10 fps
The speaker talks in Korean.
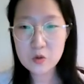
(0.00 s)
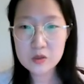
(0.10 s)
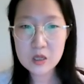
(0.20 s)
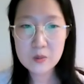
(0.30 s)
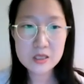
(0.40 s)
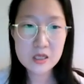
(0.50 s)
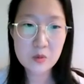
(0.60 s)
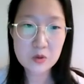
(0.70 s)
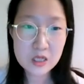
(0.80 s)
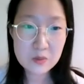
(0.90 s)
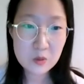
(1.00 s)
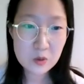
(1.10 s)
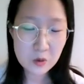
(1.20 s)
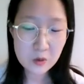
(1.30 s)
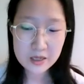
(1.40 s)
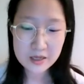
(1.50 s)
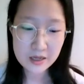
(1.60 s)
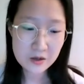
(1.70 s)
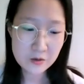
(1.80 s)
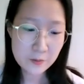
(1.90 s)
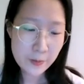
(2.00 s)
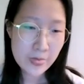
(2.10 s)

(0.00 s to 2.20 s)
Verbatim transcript: 동남아시아를 먼저 살펴보도록 할게요.